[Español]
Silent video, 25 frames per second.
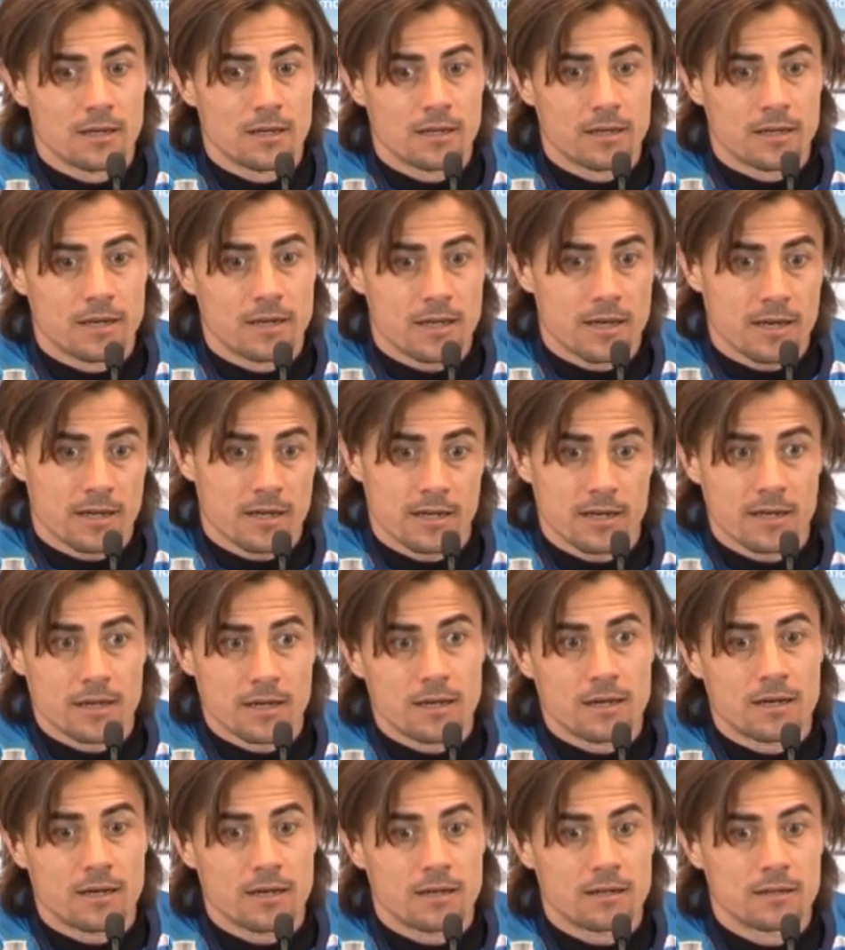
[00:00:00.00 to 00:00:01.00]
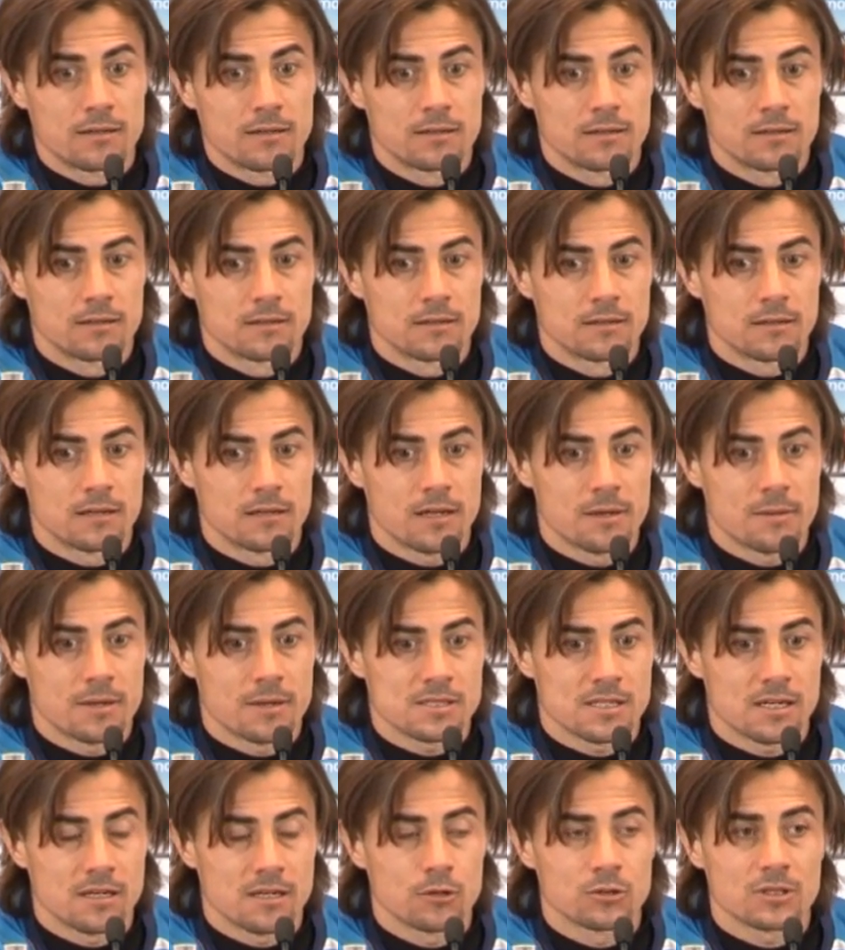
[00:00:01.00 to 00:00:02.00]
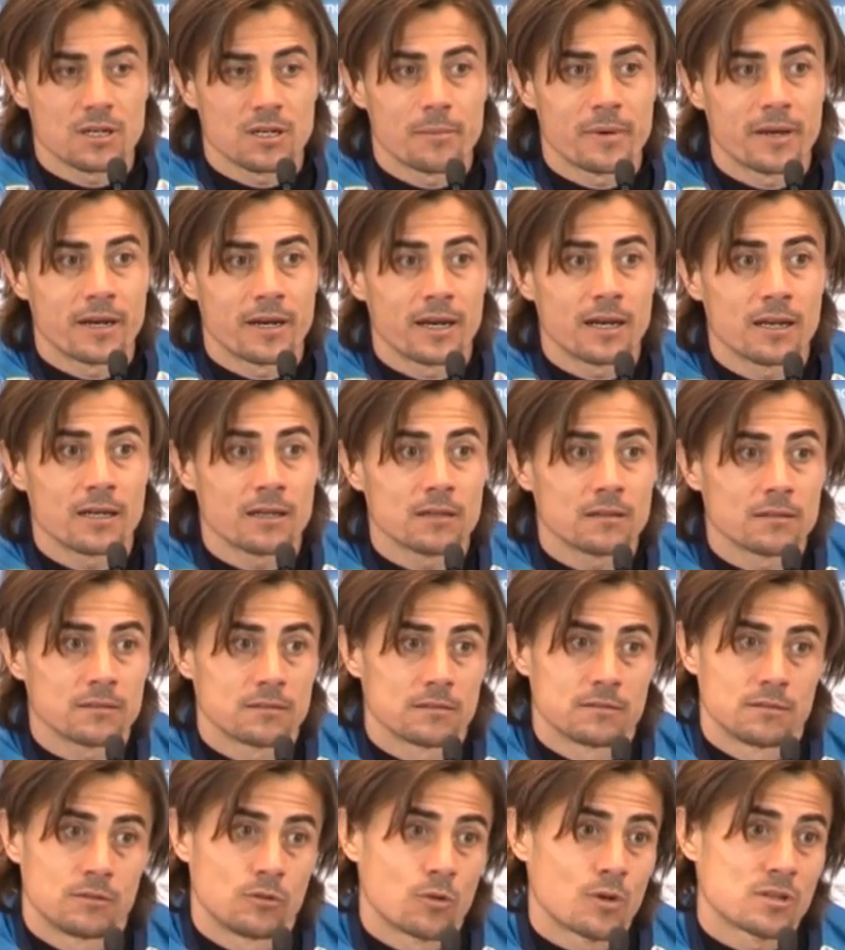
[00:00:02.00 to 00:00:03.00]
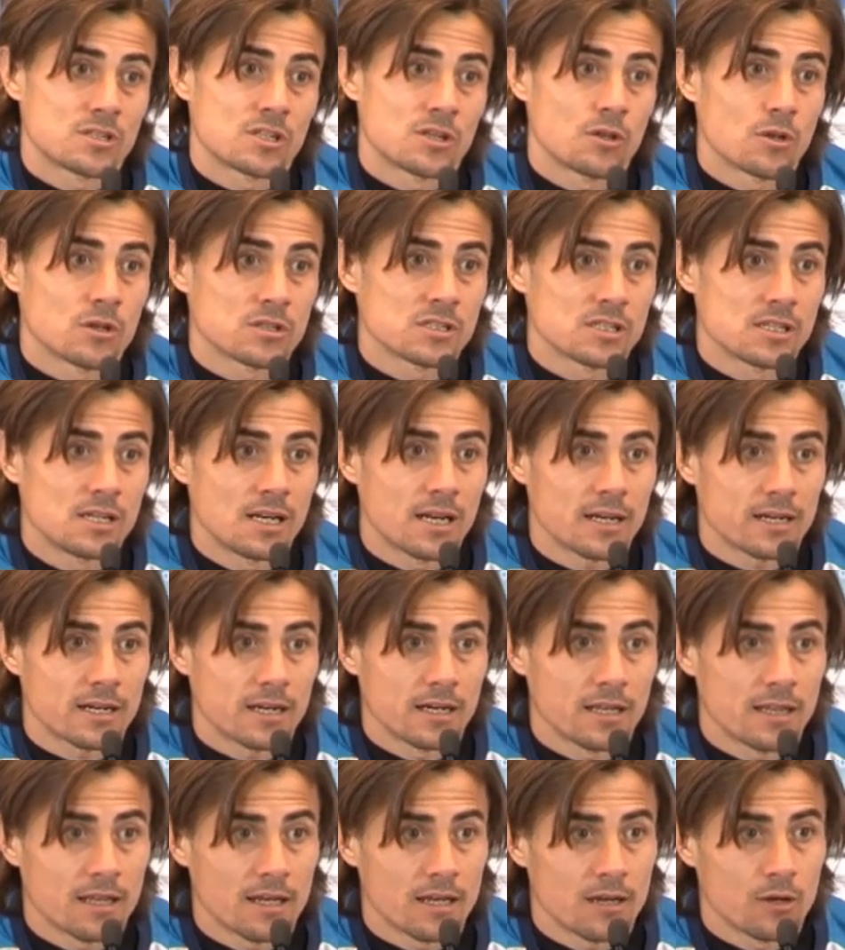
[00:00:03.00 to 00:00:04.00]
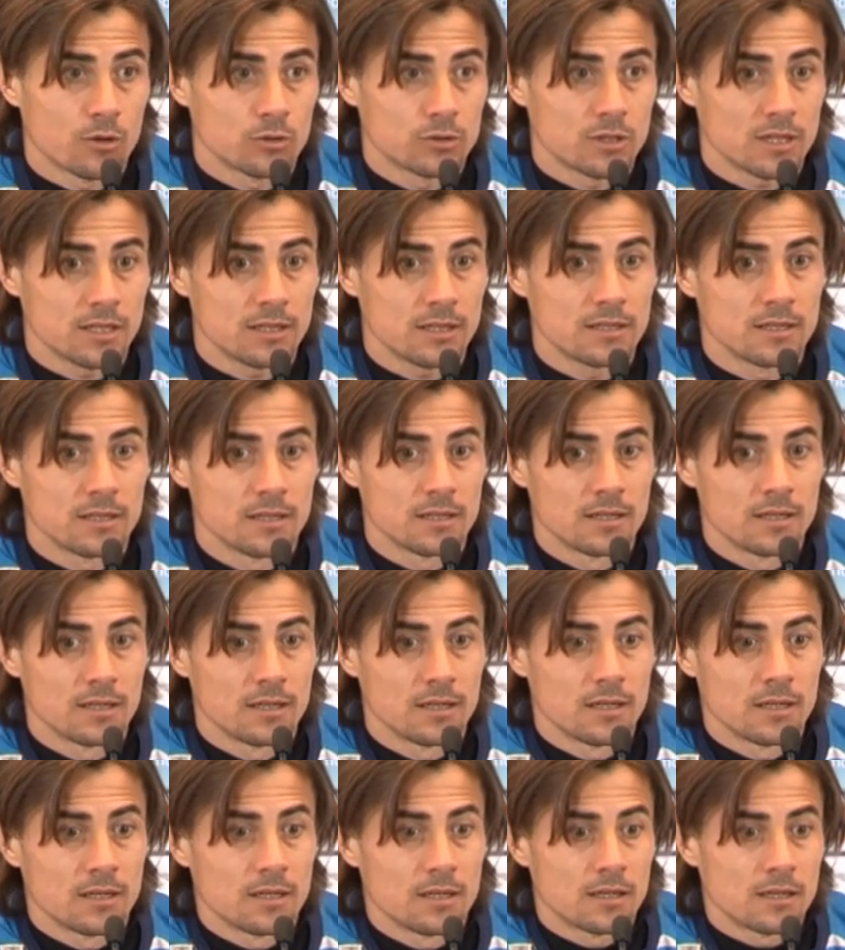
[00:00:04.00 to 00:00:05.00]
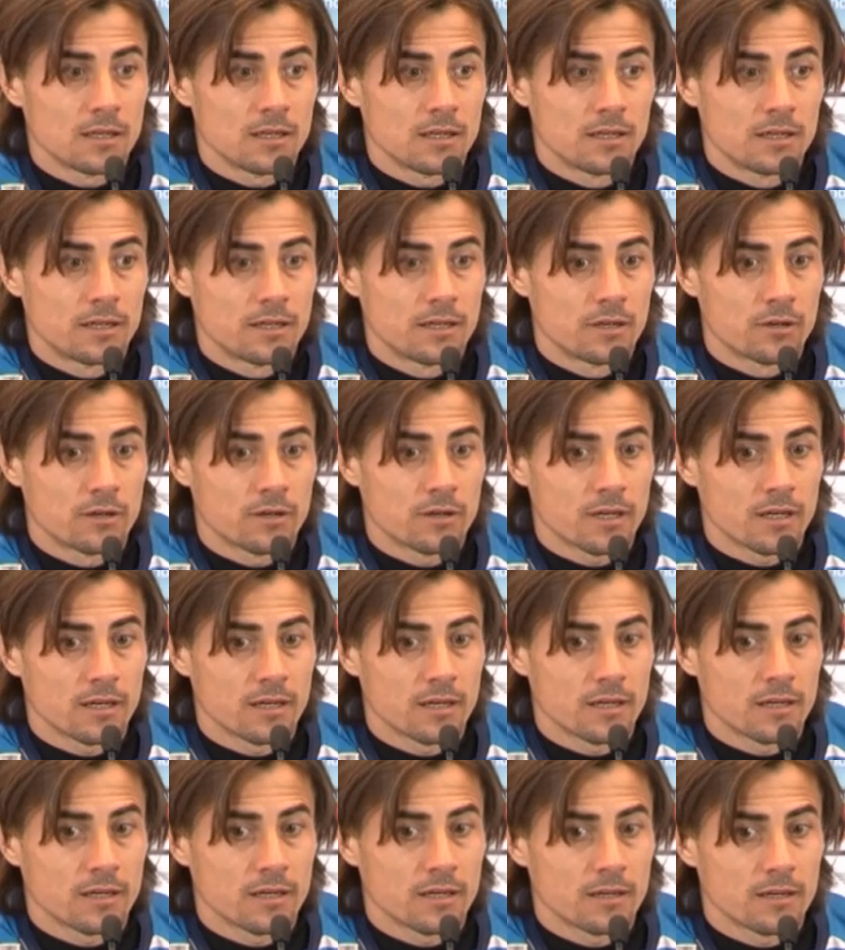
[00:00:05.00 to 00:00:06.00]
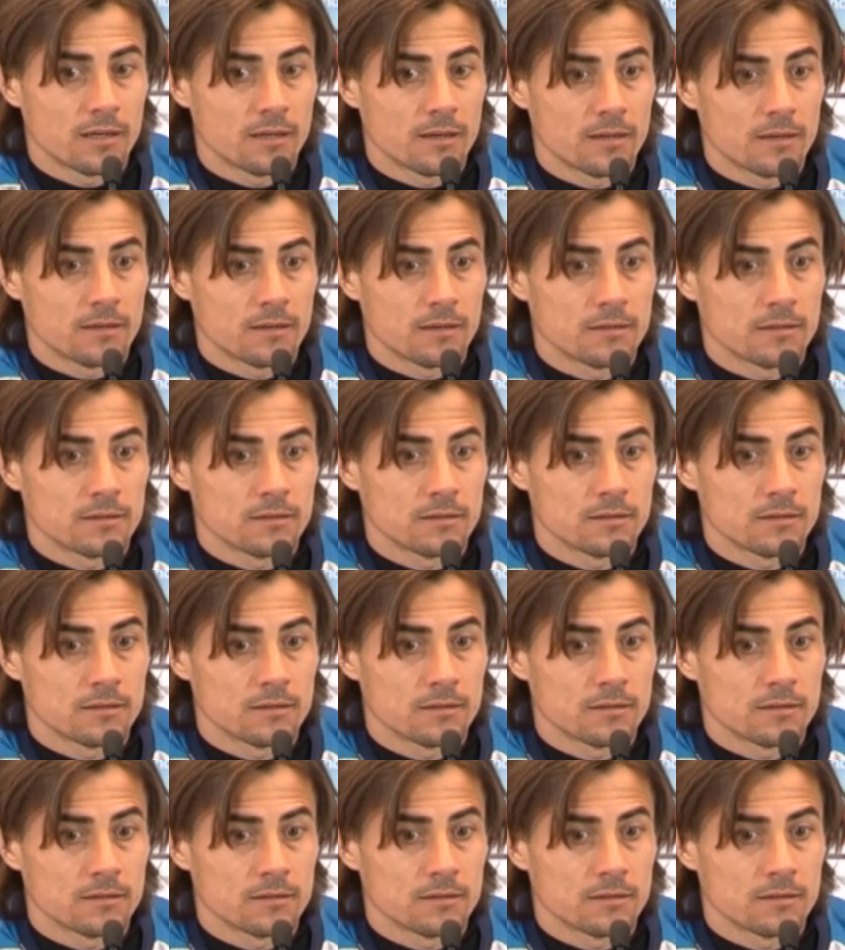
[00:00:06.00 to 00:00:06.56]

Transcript: Creía que era iba a ser de otra manera, no ha sido así, la realidad es otra y creo que